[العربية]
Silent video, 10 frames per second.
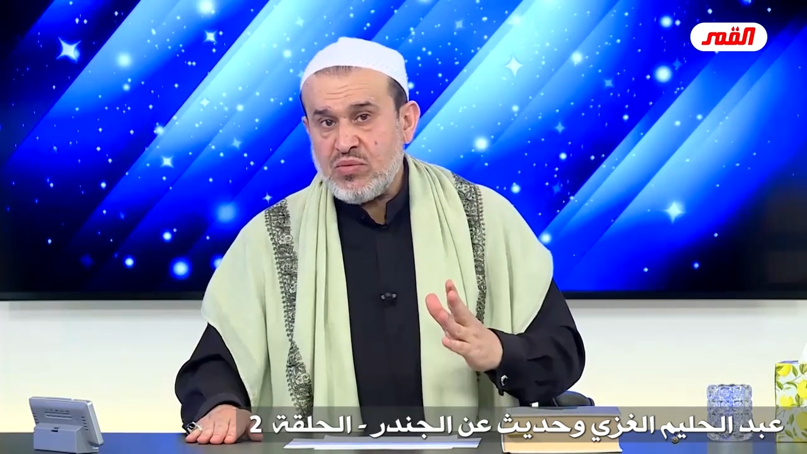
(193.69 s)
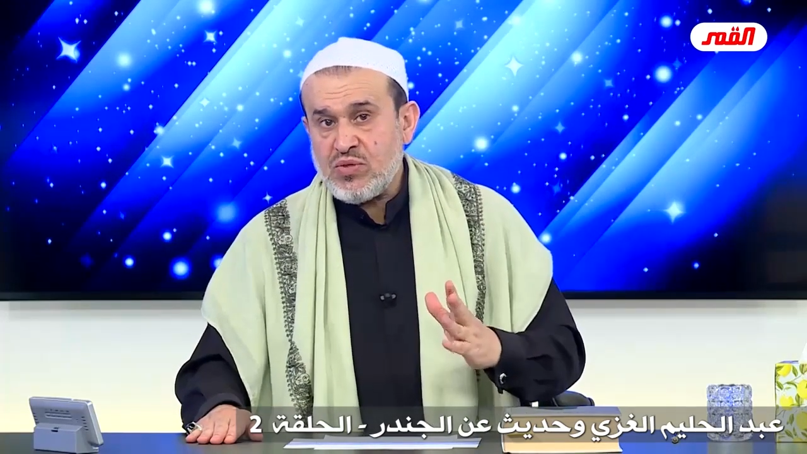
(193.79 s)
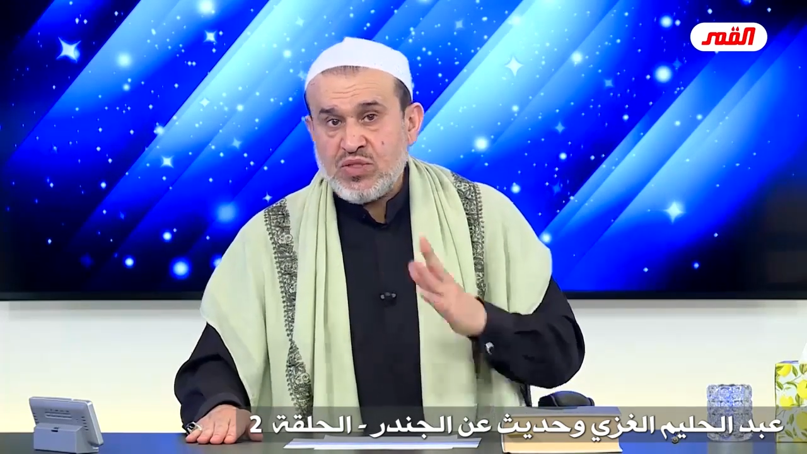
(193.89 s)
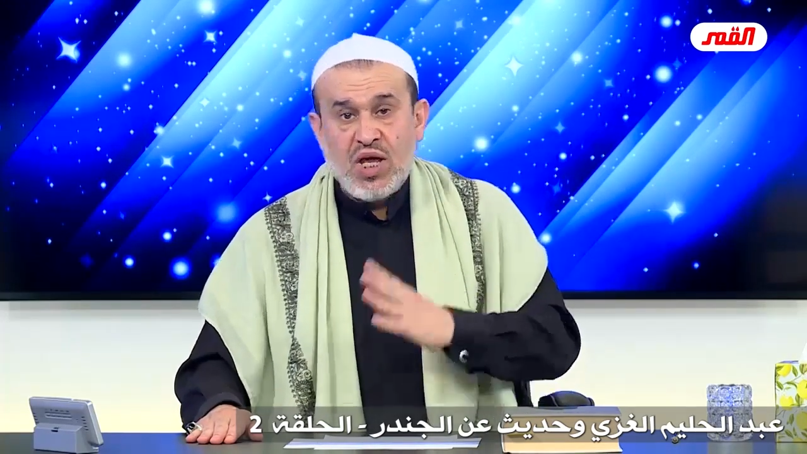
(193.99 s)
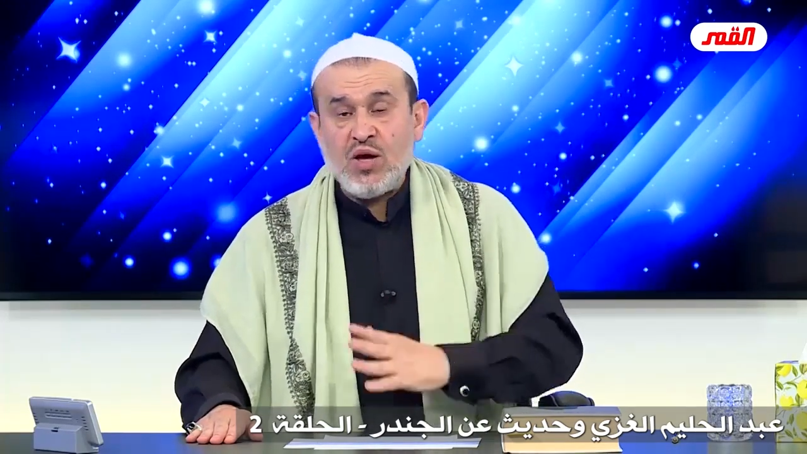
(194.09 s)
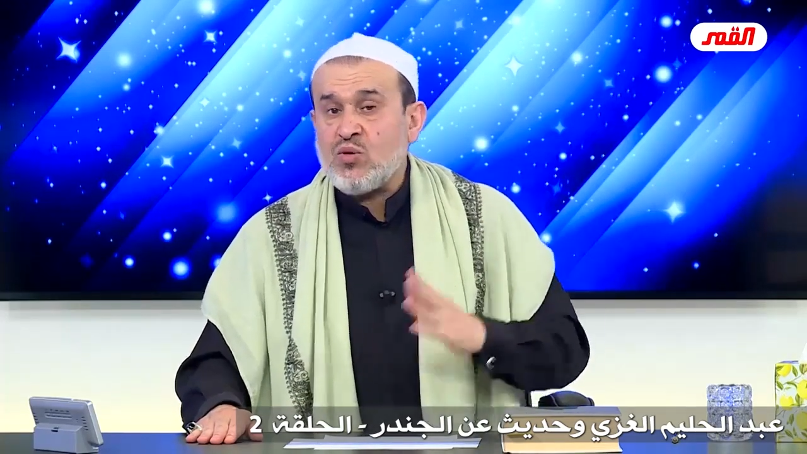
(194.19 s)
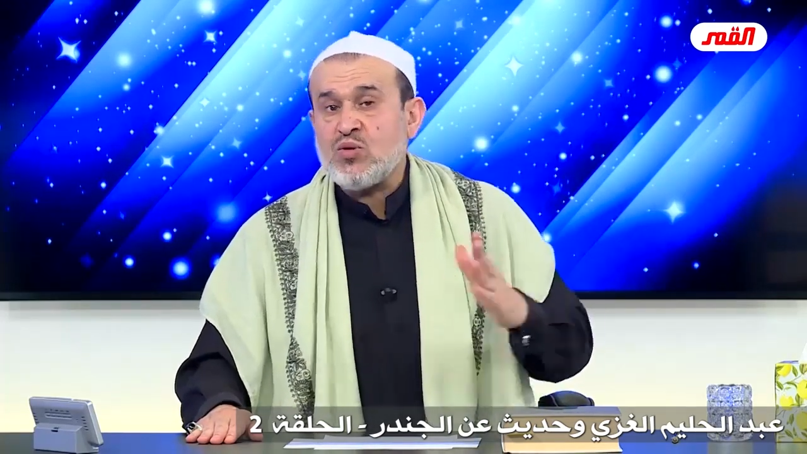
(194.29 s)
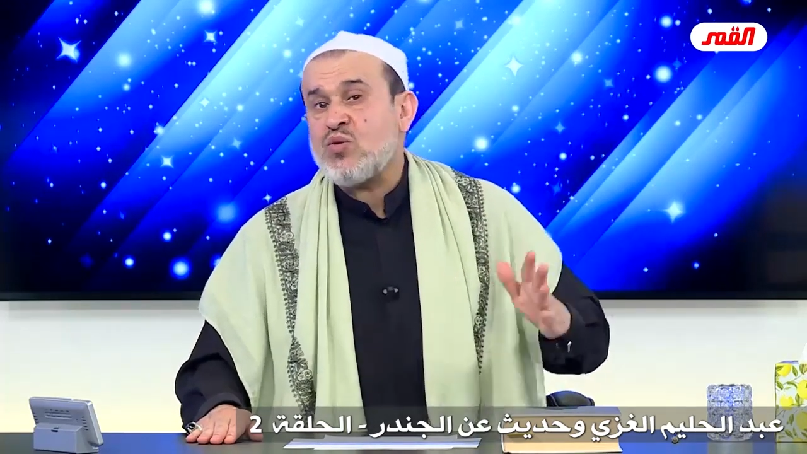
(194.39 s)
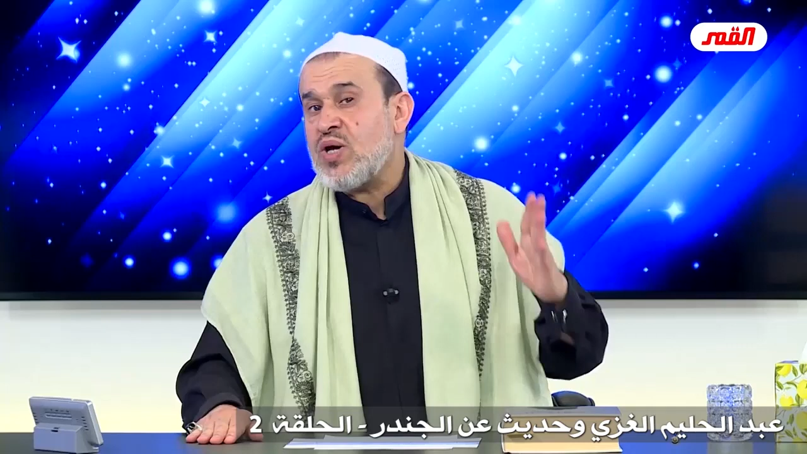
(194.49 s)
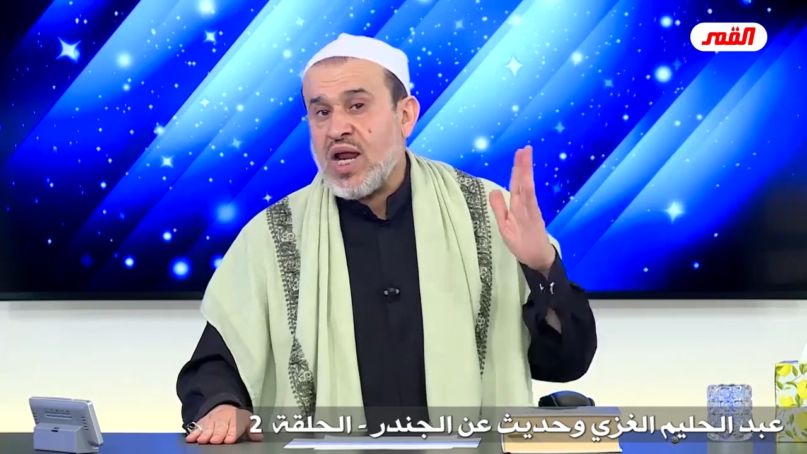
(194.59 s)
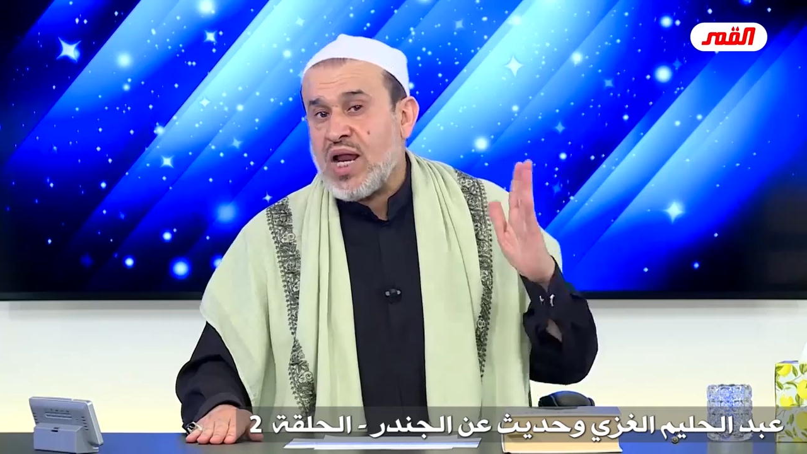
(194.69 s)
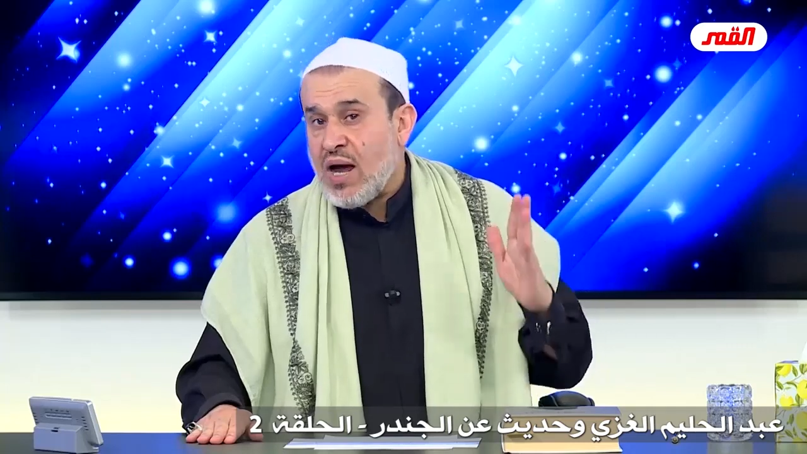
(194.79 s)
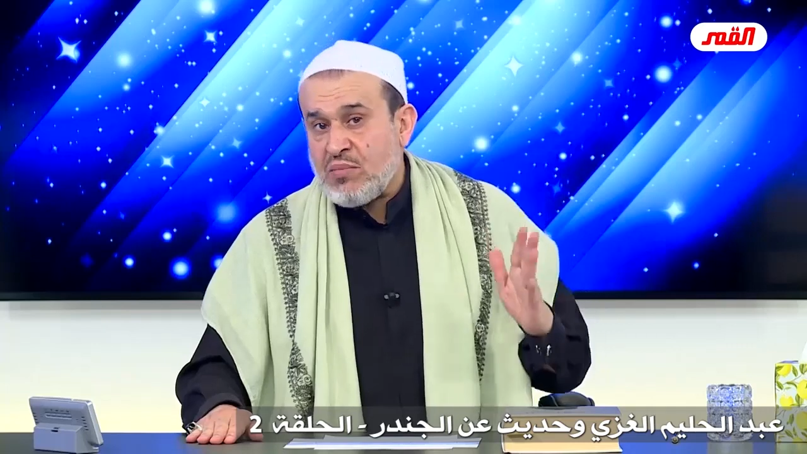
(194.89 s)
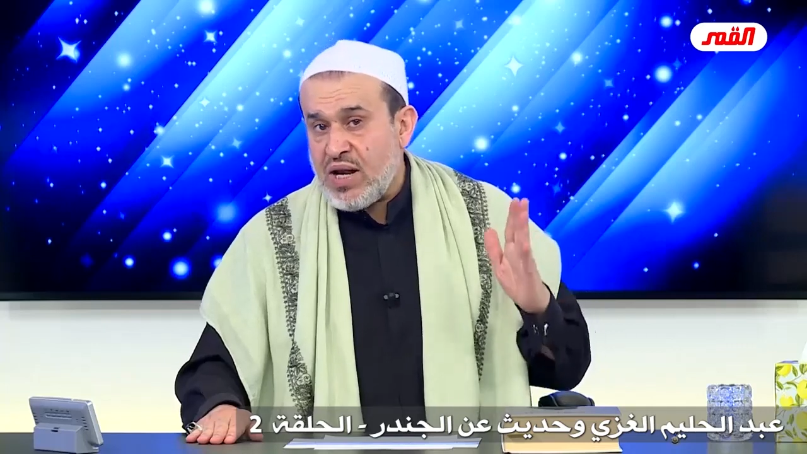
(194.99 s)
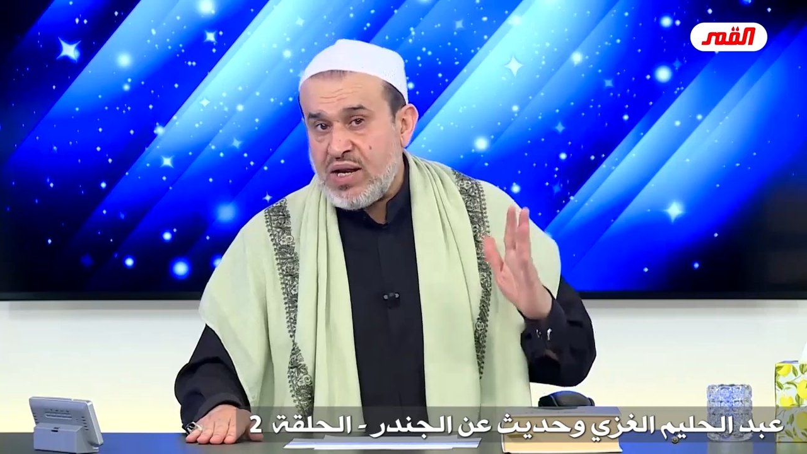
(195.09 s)
سيقود إلى
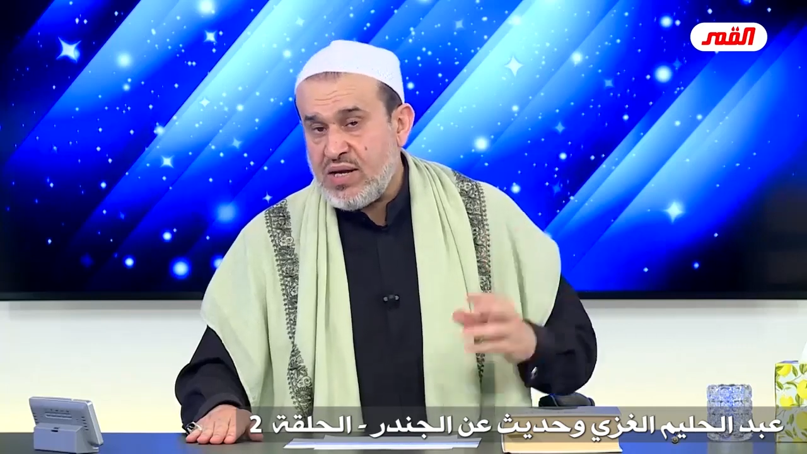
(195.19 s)
العمل